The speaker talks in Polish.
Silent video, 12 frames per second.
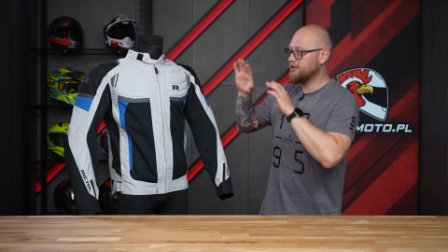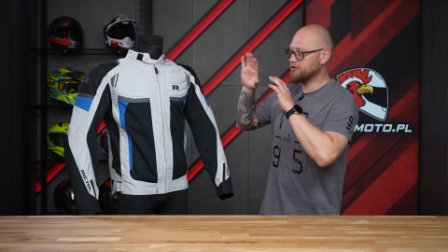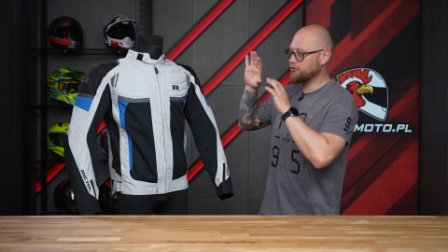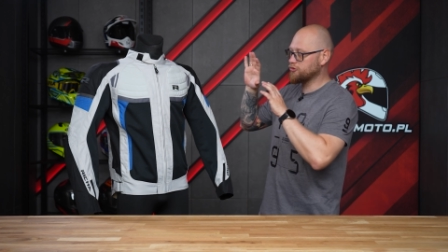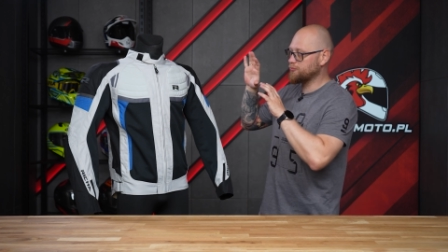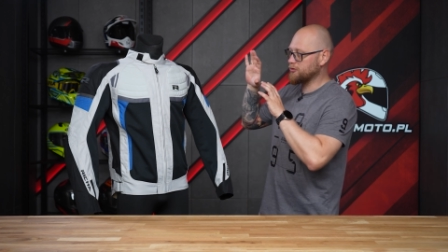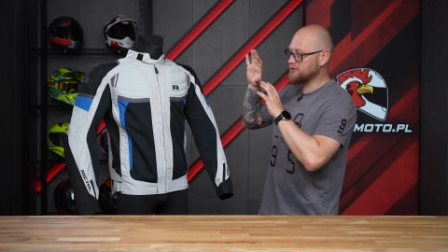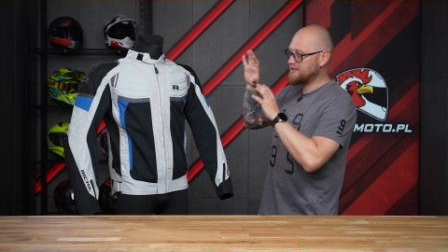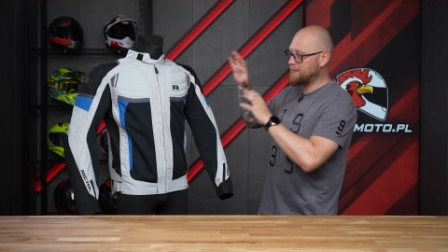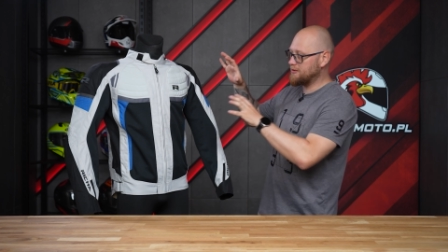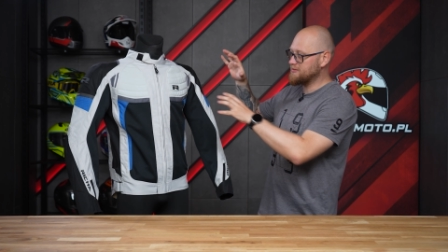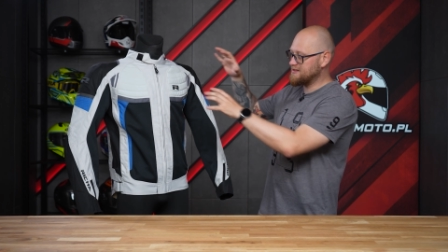że już po
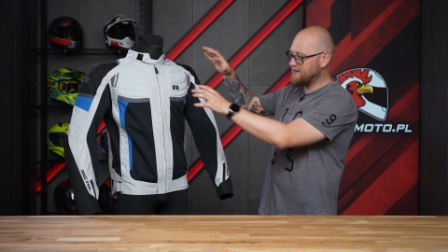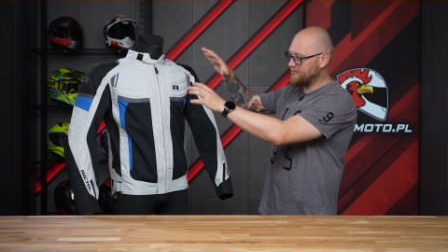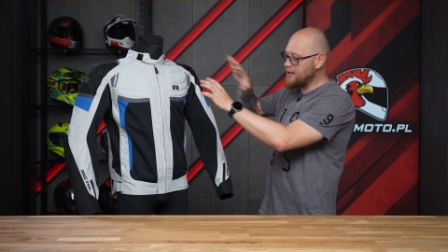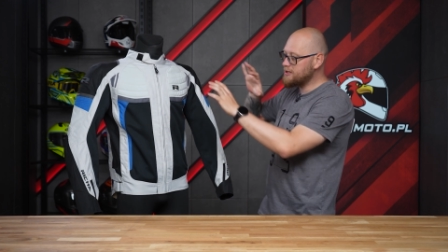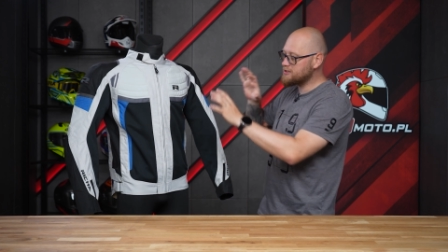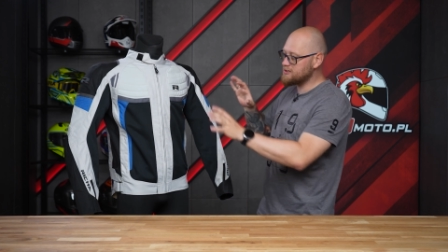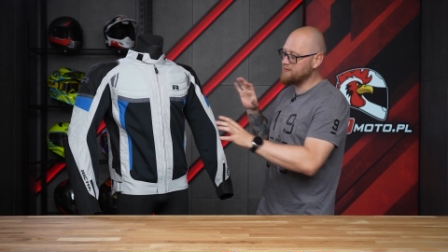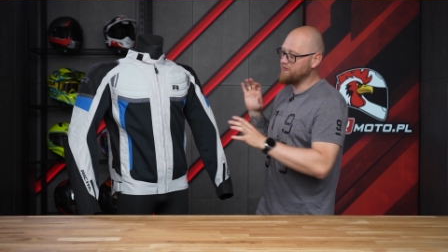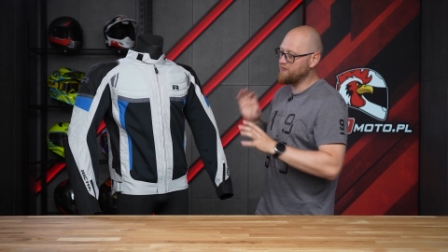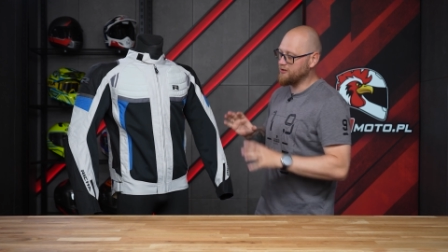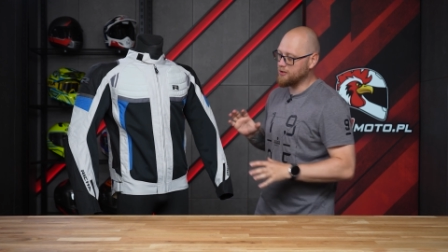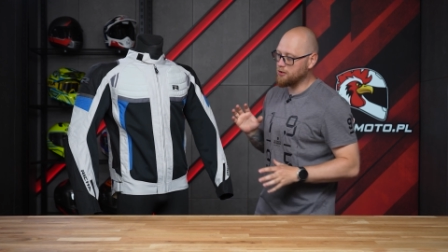samym
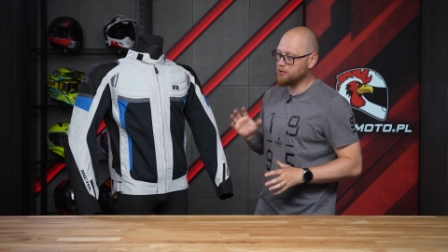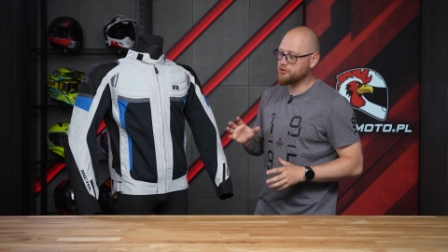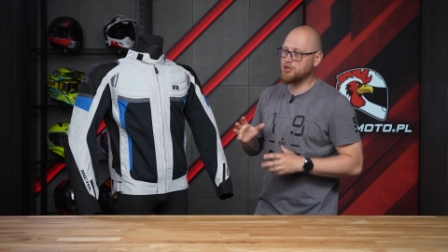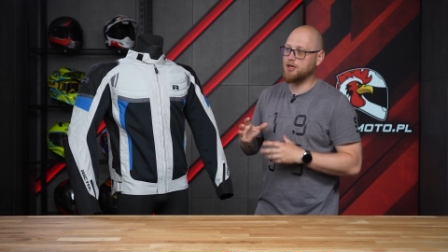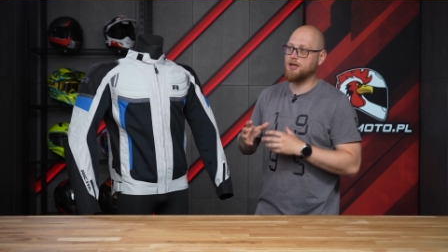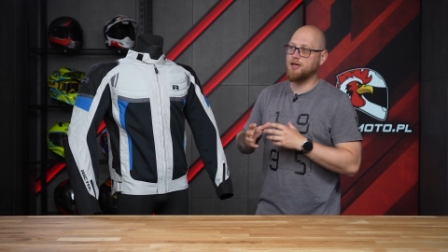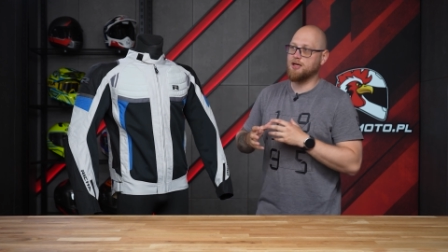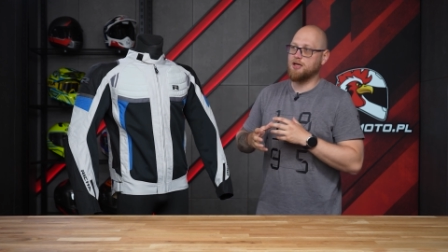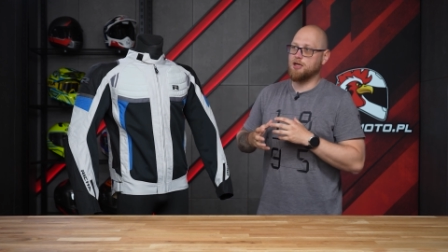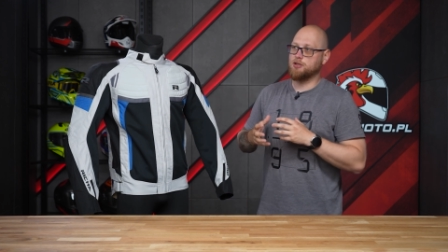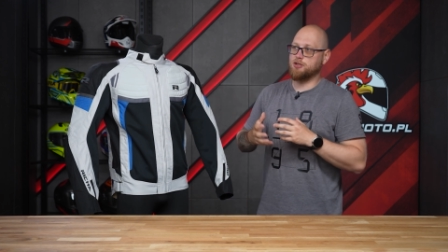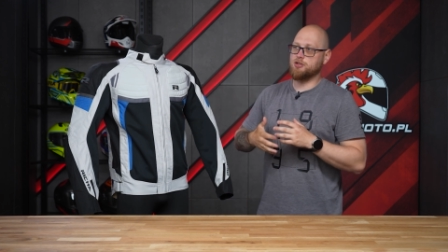zewnętrznym wyglądzie
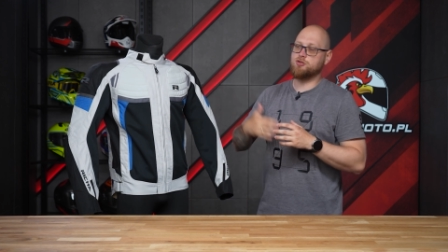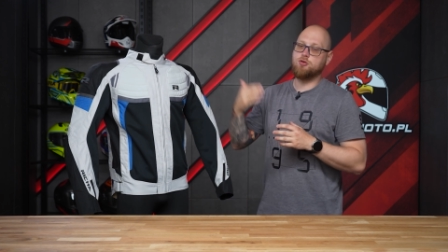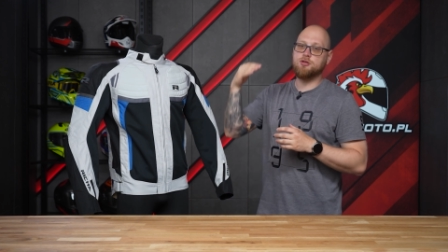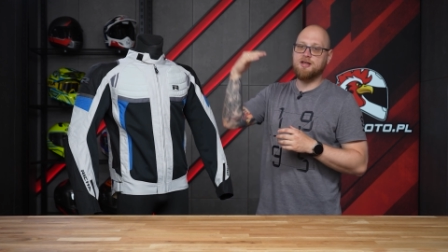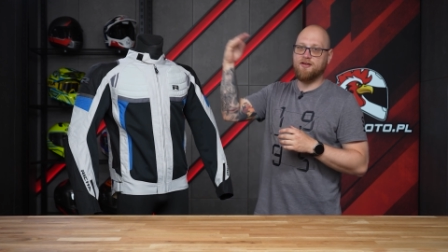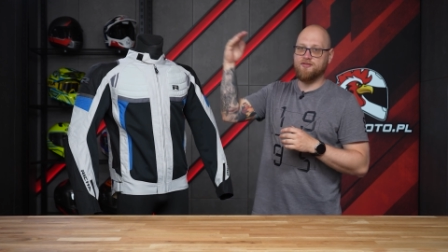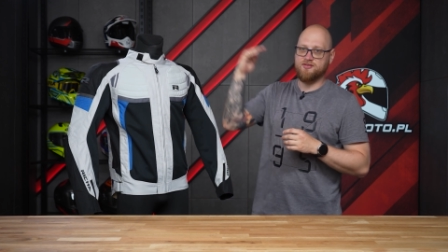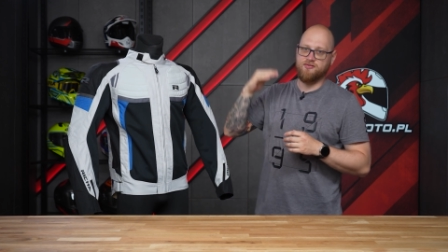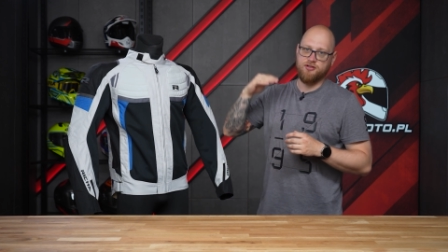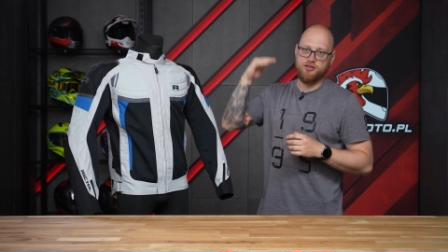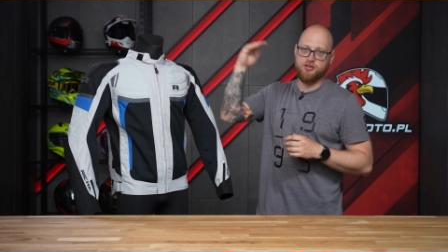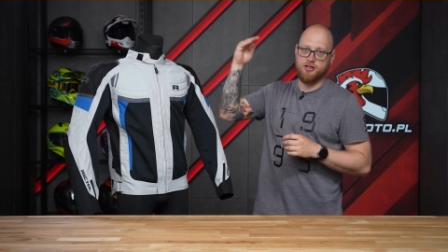to jest kurtka z
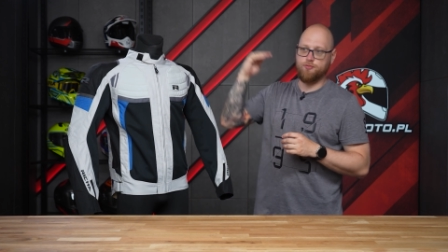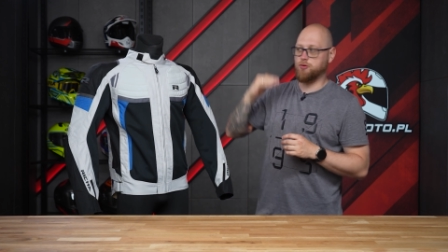wyższej